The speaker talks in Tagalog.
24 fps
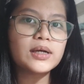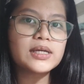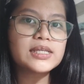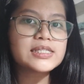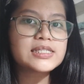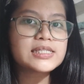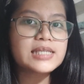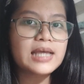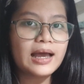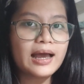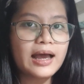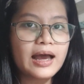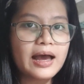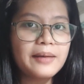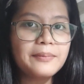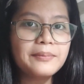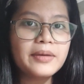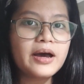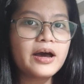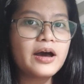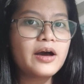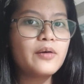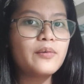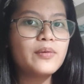Wag sa
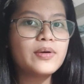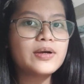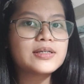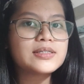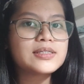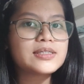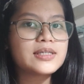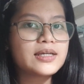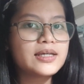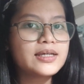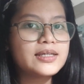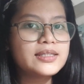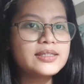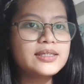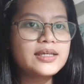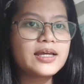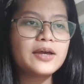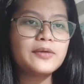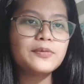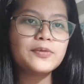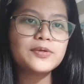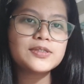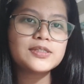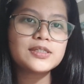kama, wag sa
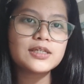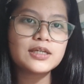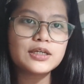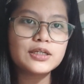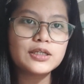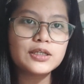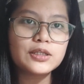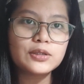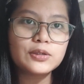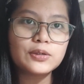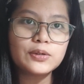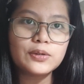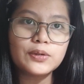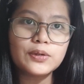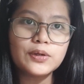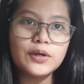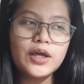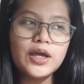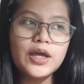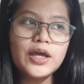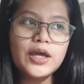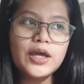ganyan, wag sa ganito.